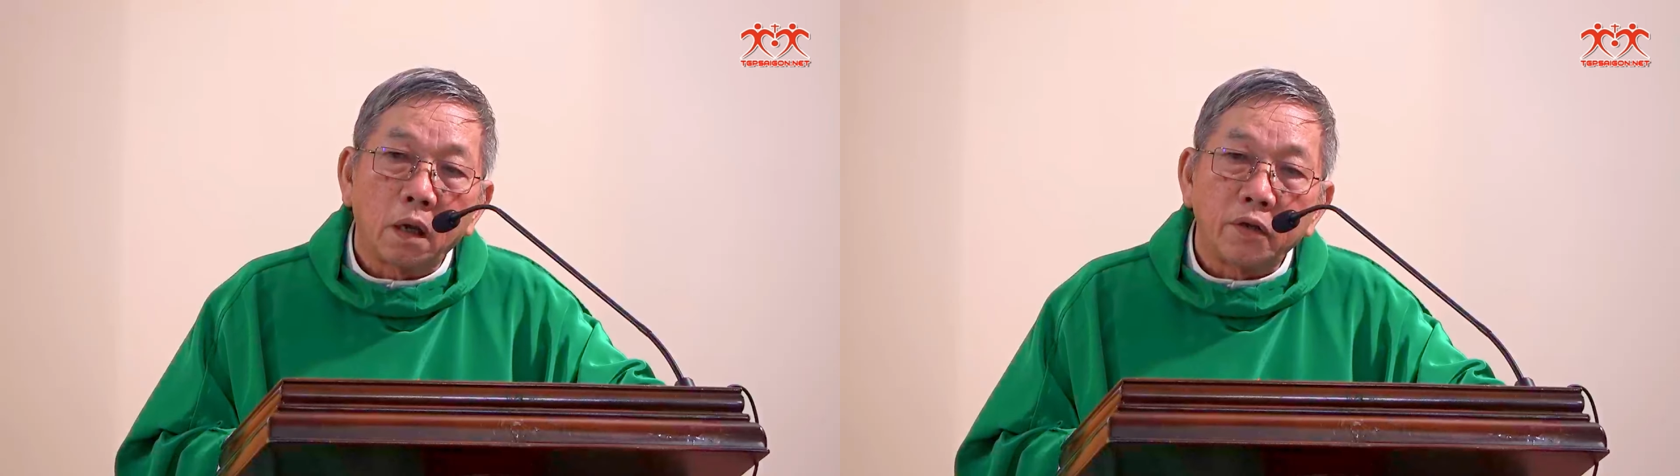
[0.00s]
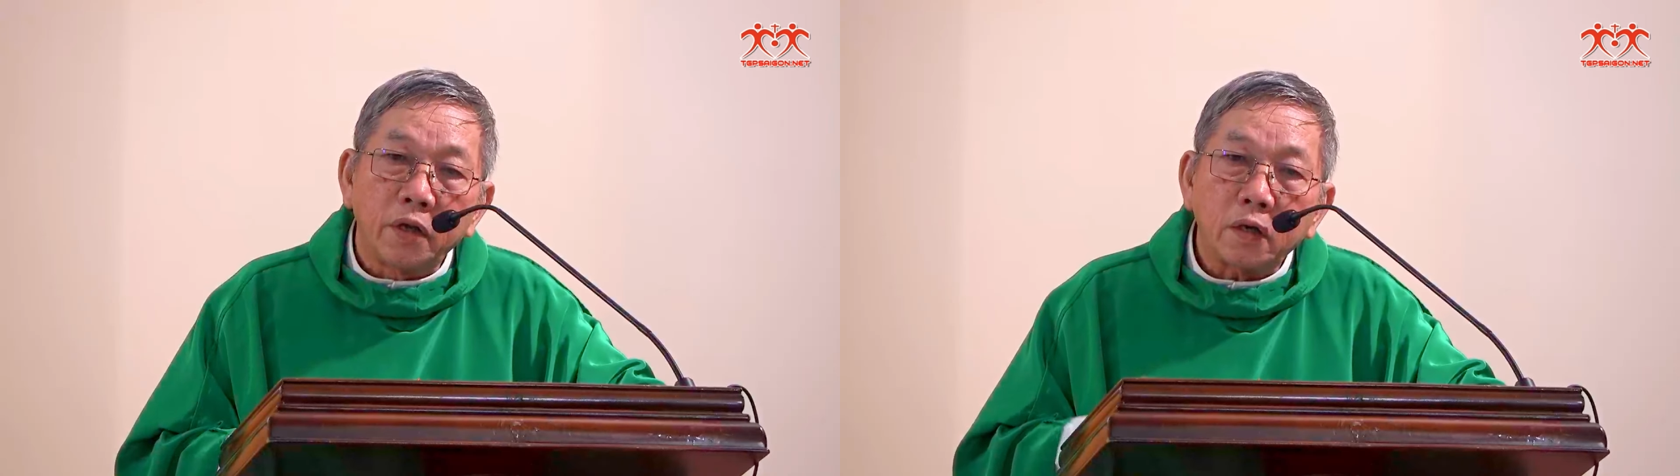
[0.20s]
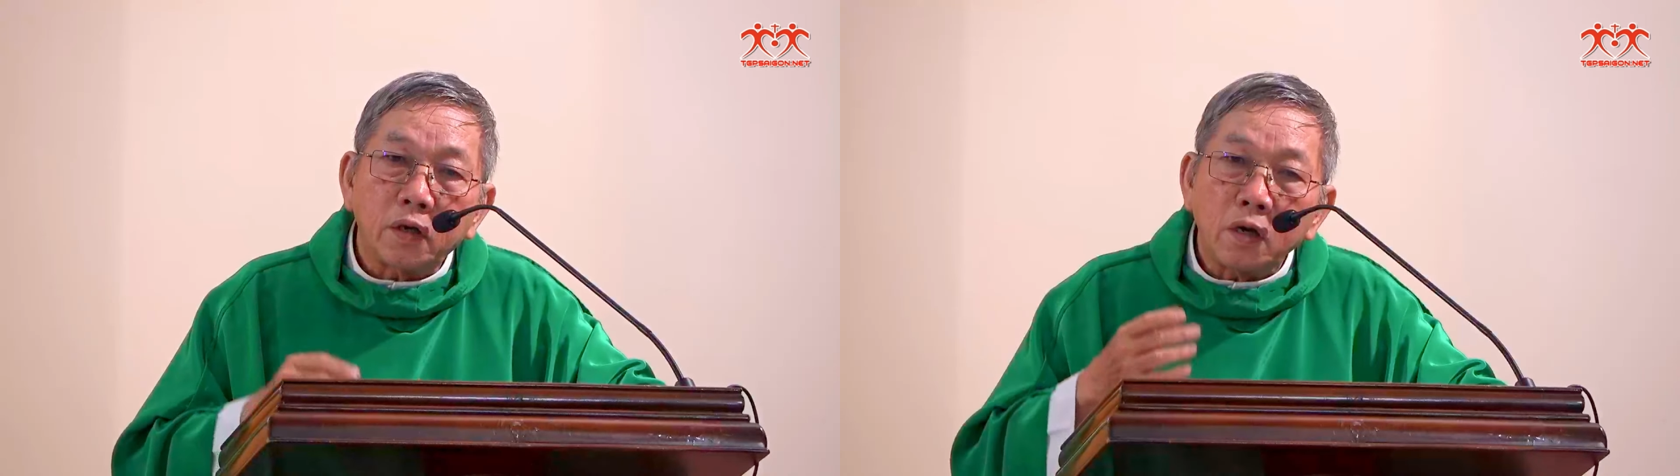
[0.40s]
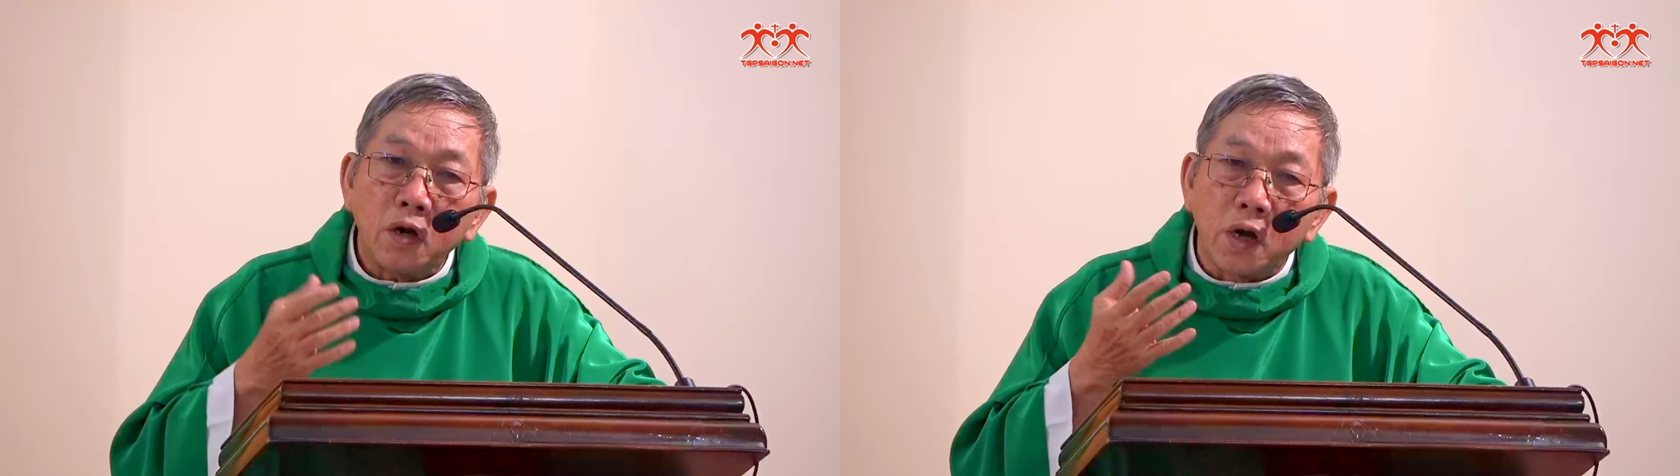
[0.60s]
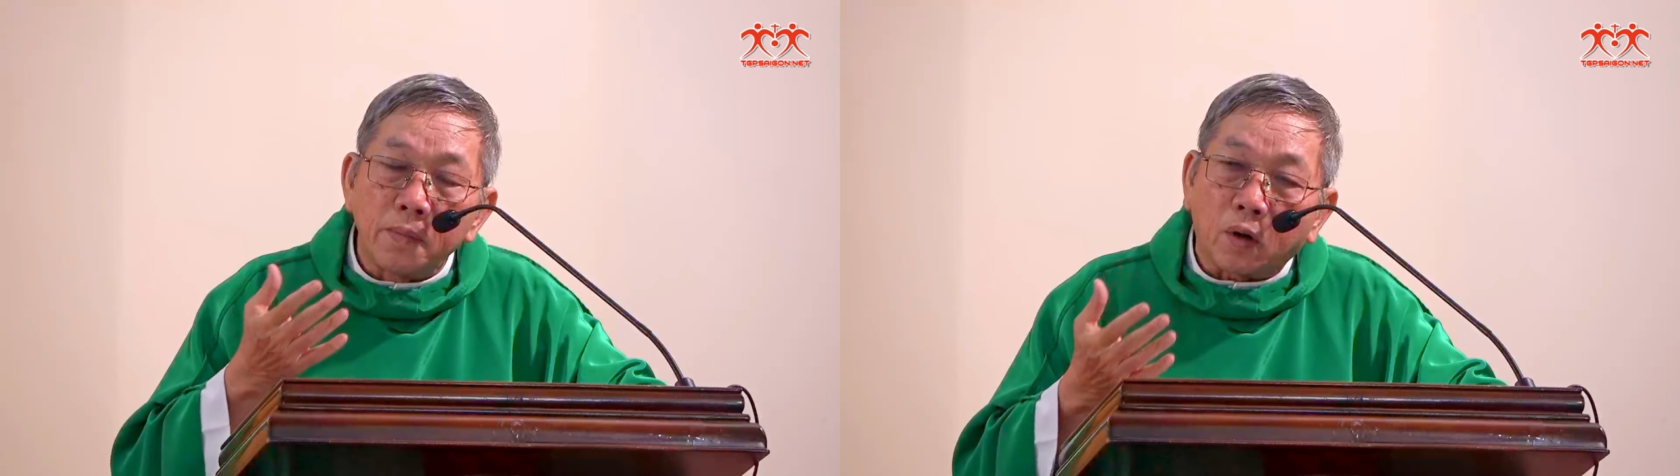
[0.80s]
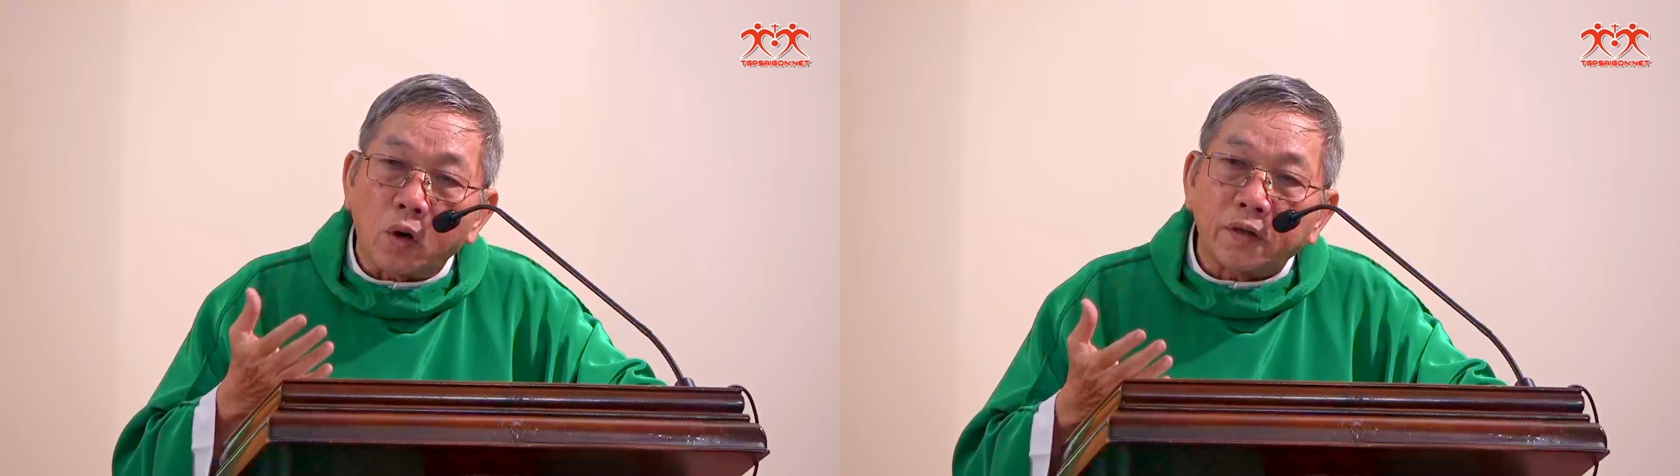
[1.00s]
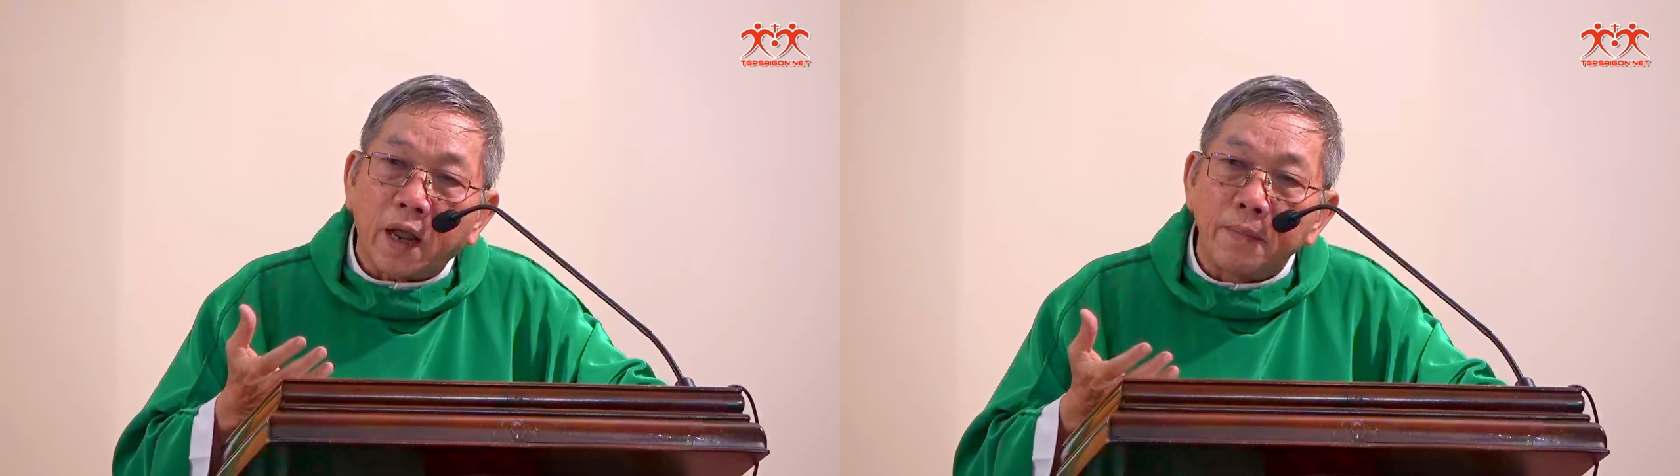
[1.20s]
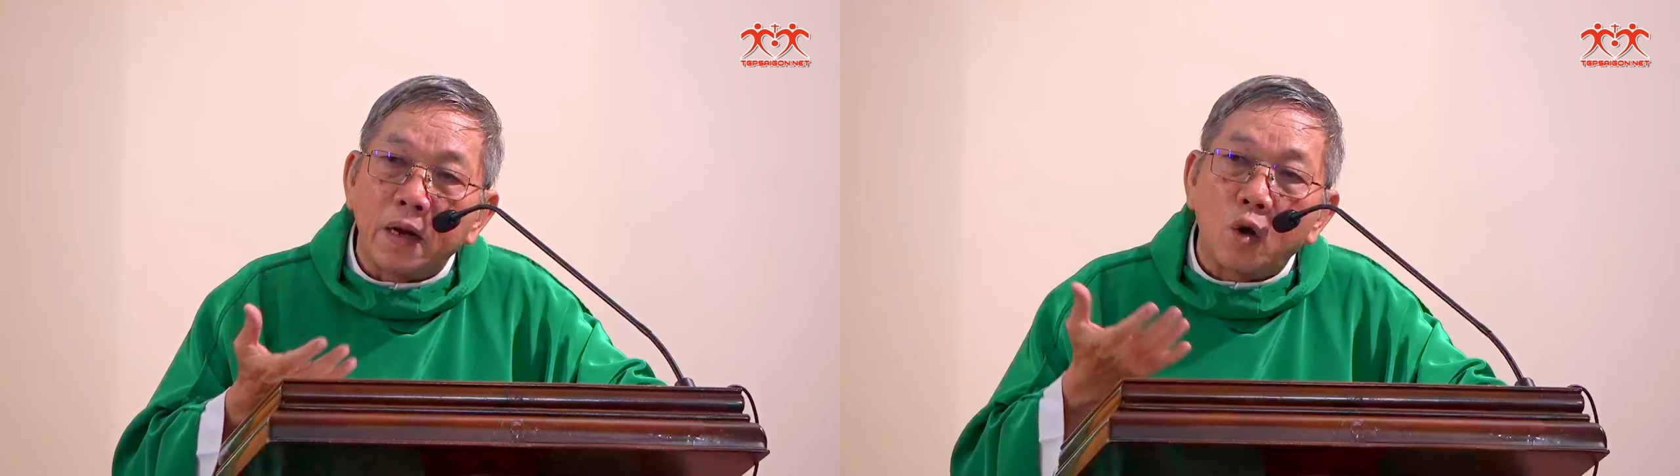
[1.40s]
nhưng những người mà có
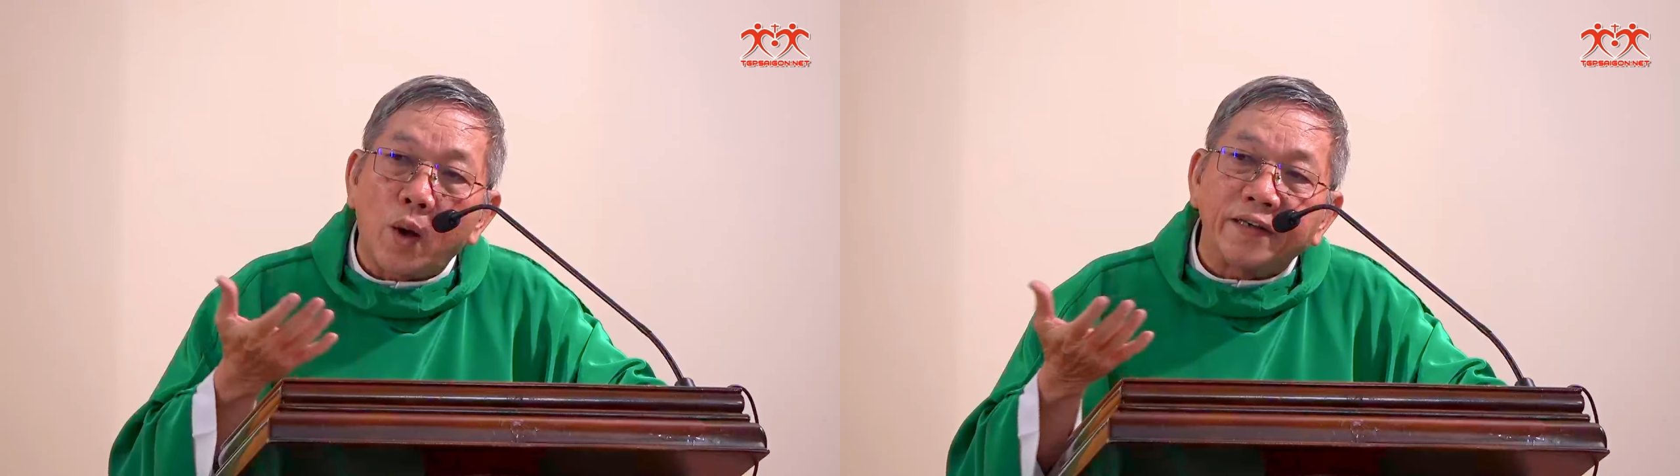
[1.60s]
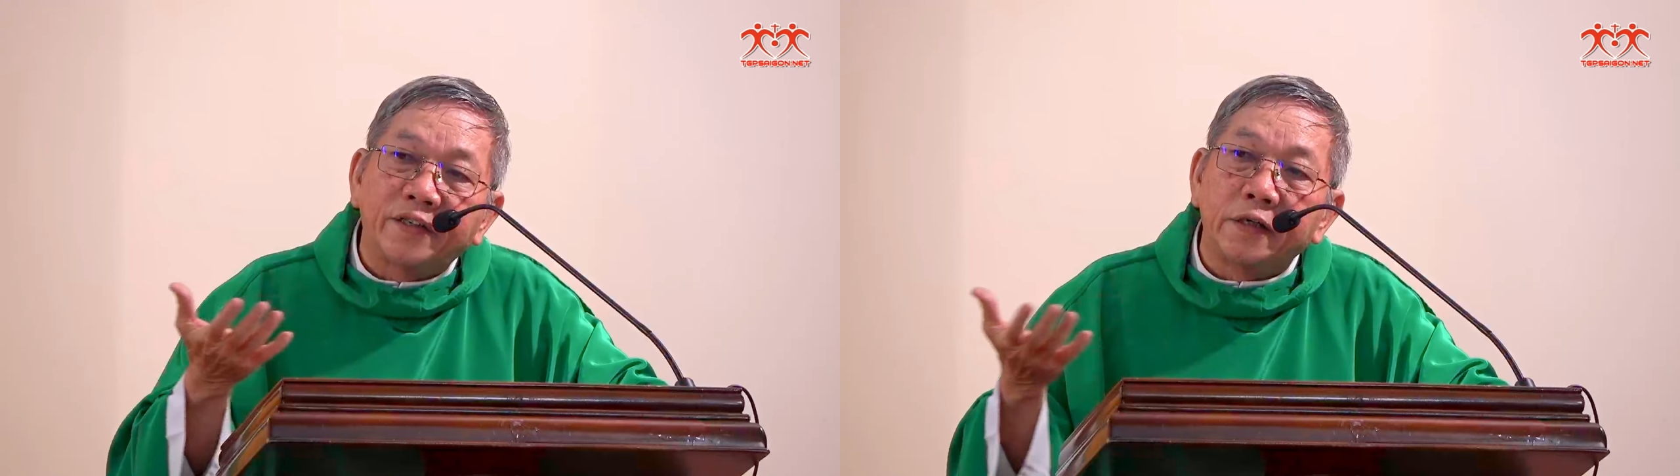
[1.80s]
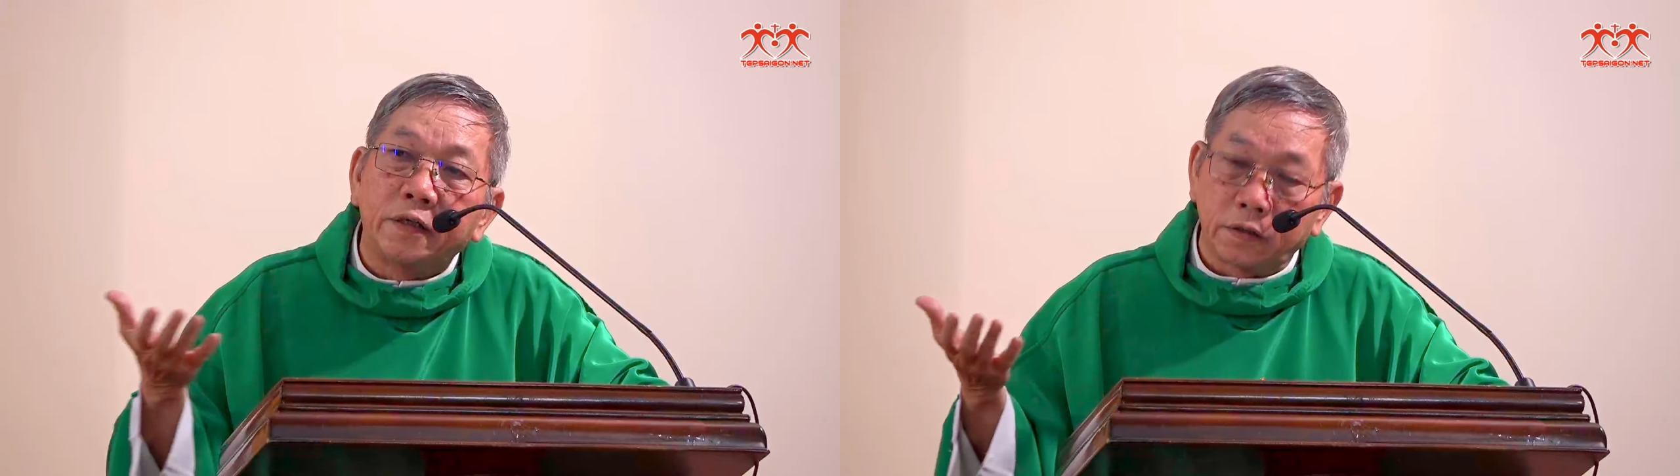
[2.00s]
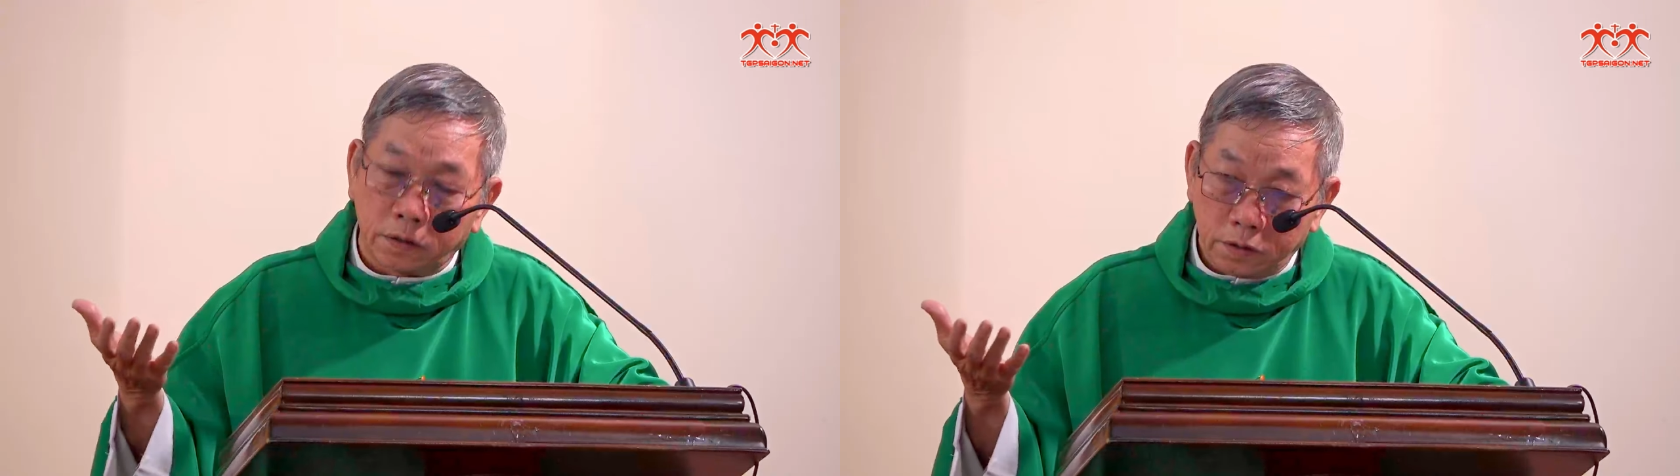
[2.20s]
thể bị loại trừ,